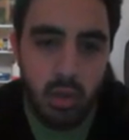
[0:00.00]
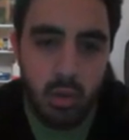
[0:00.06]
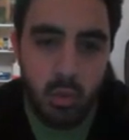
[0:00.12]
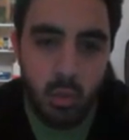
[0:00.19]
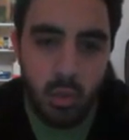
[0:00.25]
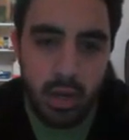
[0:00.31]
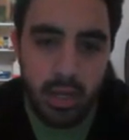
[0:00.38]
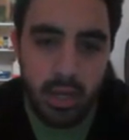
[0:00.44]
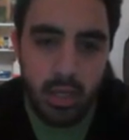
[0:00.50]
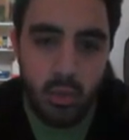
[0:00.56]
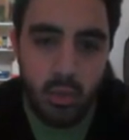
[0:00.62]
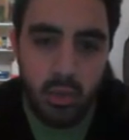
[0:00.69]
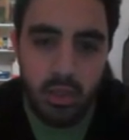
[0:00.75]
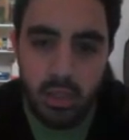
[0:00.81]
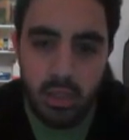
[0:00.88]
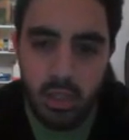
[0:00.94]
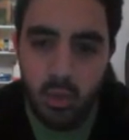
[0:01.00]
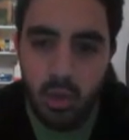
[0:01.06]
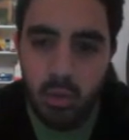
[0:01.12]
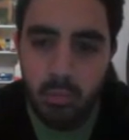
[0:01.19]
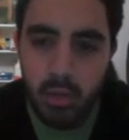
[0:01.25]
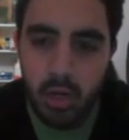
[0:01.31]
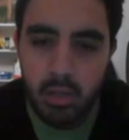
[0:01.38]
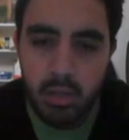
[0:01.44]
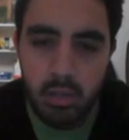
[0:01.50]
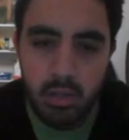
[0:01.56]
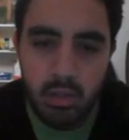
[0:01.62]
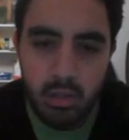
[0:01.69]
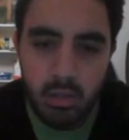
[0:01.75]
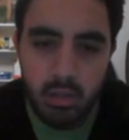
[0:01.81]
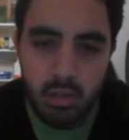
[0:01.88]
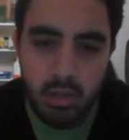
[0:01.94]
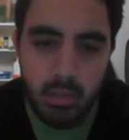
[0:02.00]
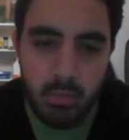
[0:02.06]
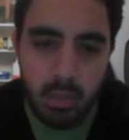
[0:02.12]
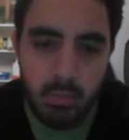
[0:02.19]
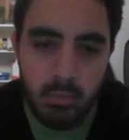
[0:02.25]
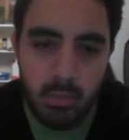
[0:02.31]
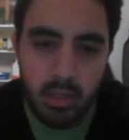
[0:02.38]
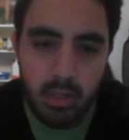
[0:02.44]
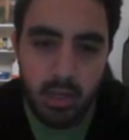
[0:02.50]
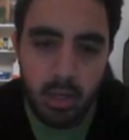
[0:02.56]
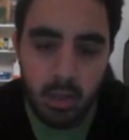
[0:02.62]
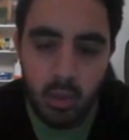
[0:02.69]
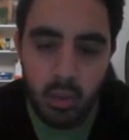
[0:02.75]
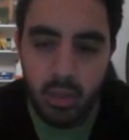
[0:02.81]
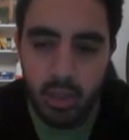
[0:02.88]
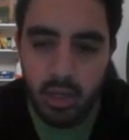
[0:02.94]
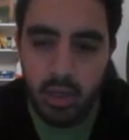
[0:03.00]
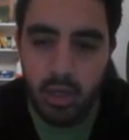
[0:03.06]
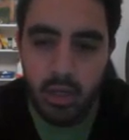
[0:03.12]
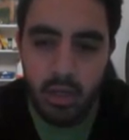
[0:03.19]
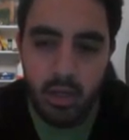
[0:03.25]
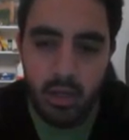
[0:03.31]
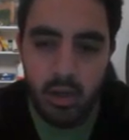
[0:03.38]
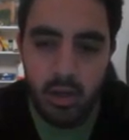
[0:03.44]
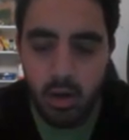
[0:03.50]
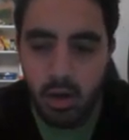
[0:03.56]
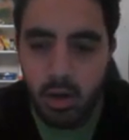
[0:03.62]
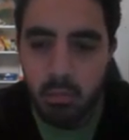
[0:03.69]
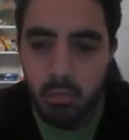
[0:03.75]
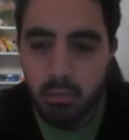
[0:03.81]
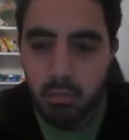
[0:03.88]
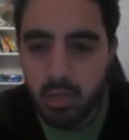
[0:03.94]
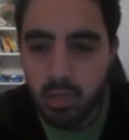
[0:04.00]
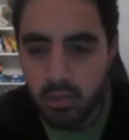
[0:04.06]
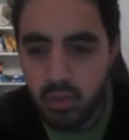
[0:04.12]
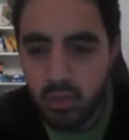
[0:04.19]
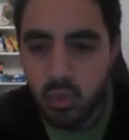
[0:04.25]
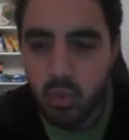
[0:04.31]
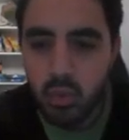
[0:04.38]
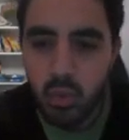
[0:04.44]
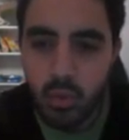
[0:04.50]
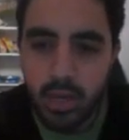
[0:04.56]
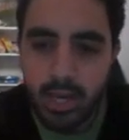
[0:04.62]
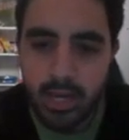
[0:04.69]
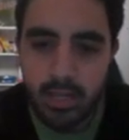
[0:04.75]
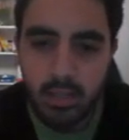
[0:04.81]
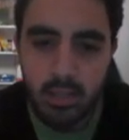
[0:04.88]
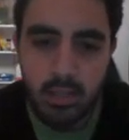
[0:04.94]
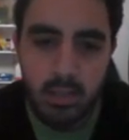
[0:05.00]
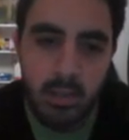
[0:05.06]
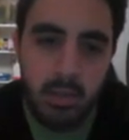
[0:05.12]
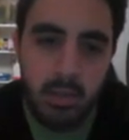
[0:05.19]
واحد واثنين واربعة تمام including الرقم نفسه واحد يعني